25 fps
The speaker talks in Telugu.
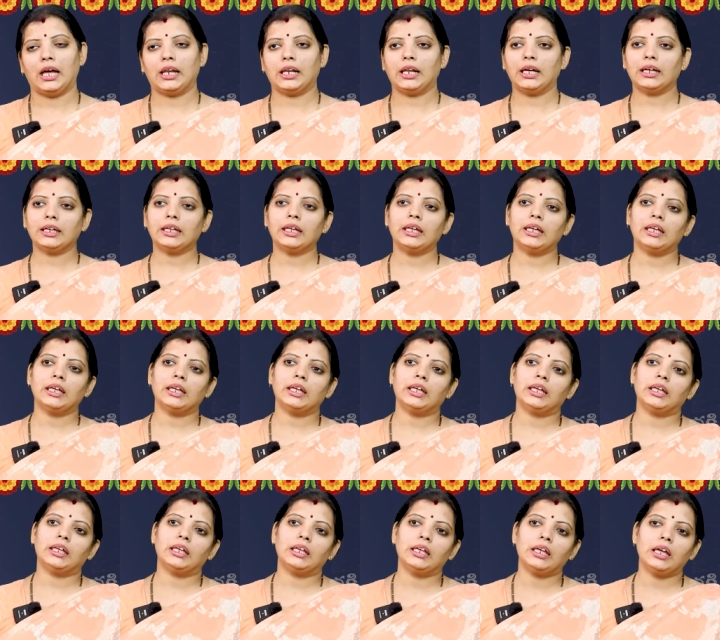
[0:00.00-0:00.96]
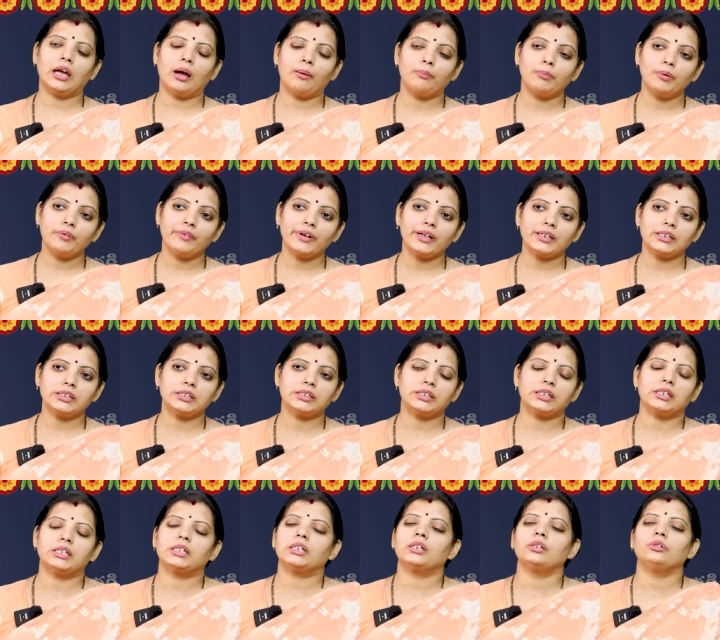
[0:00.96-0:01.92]
అలాగే ఈ అమ్మవారి
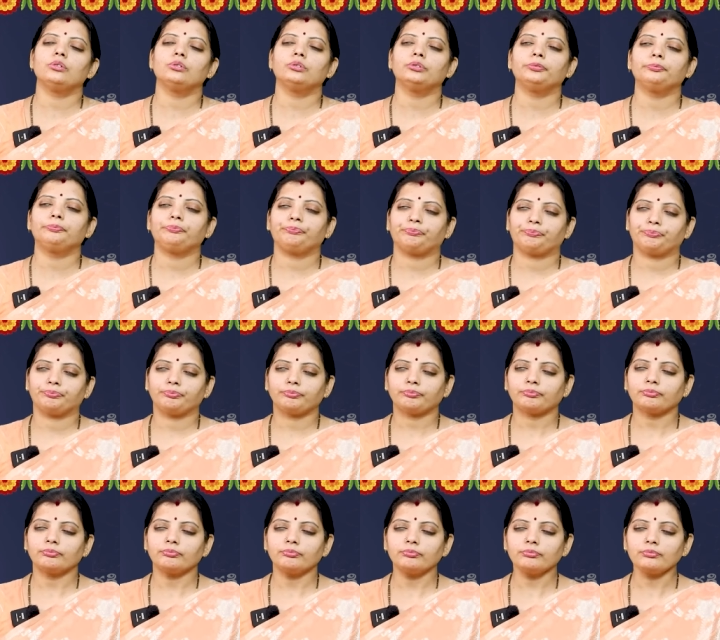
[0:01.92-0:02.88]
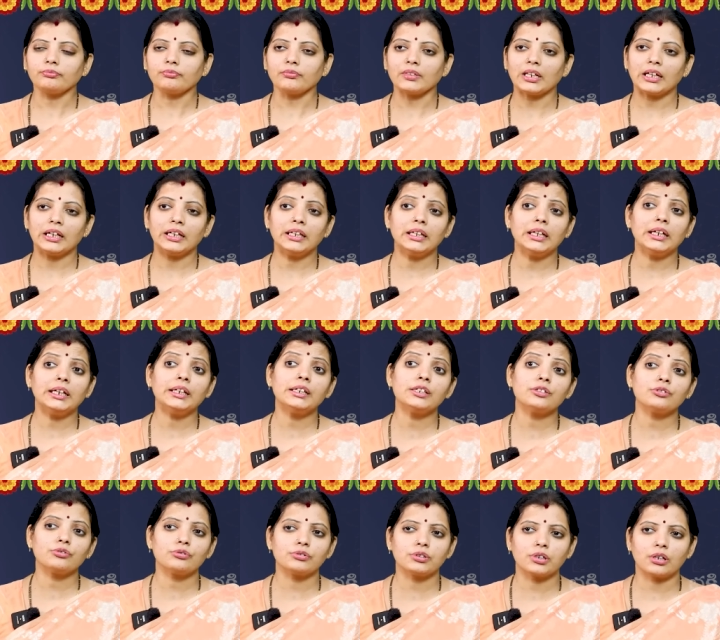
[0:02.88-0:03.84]
చీరలు
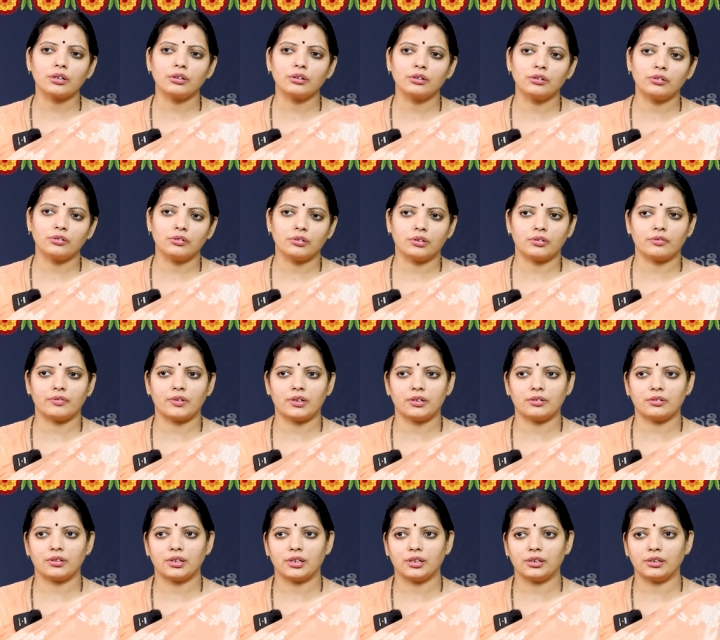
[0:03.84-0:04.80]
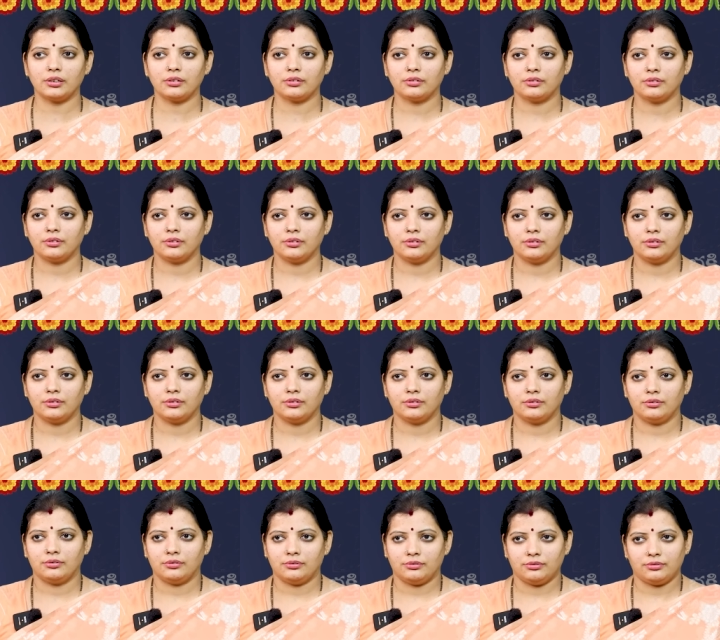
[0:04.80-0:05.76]
ఏటి సూతకంలో ఉన్నవాళ్ళు కానీ
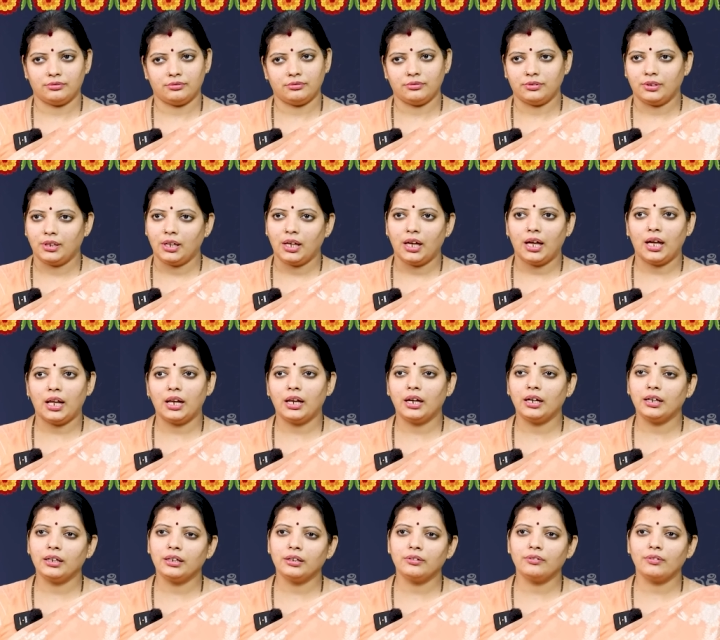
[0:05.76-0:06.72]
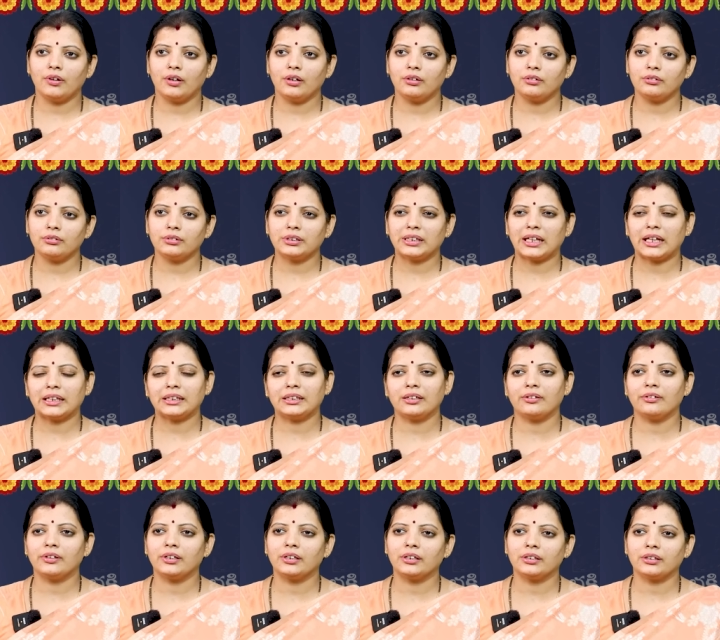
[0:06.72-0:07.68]
అలాంటి వాళ్ళు
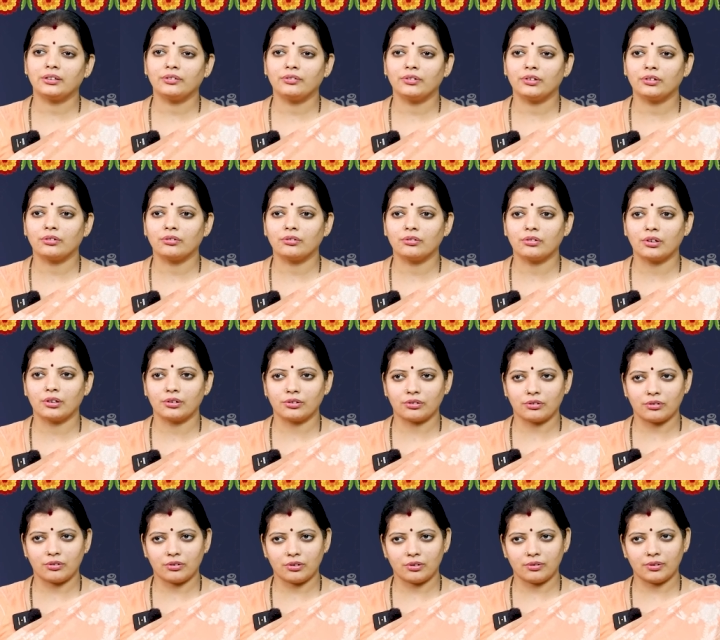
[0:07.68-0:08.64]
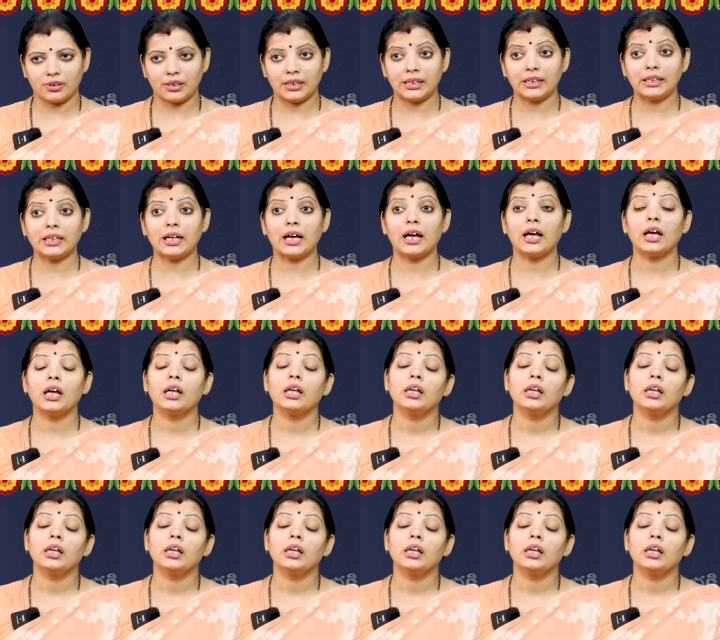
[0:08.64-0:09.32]
సాధ్యమైనంత వరకు కట్టుకోవడం లేదా